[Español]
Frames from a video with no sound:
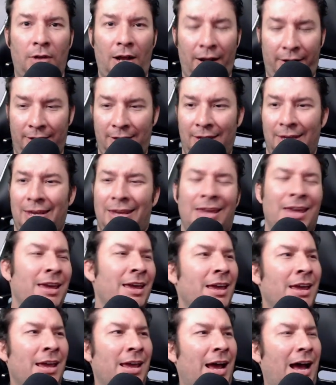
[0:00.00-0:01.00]
Aquí
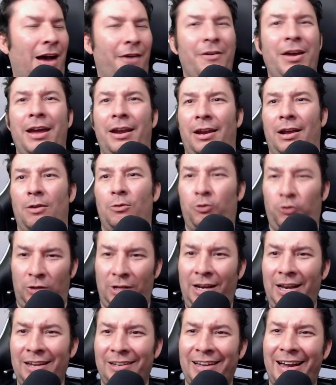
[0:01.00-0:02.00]
a ver,
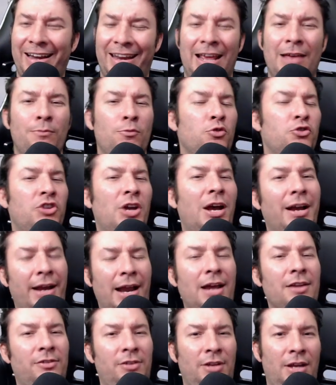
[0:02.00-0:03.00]
ustedes les haría mucha
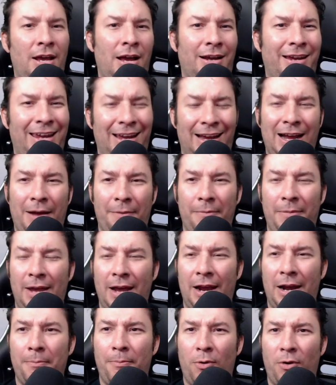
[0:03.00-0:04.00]
gracia que
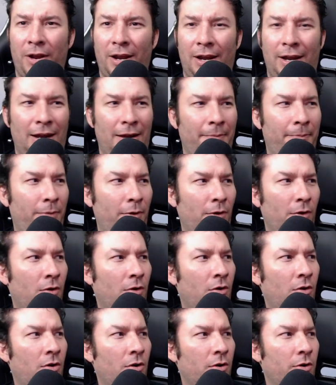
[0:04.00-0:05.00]
cambiaran, por ejemplo,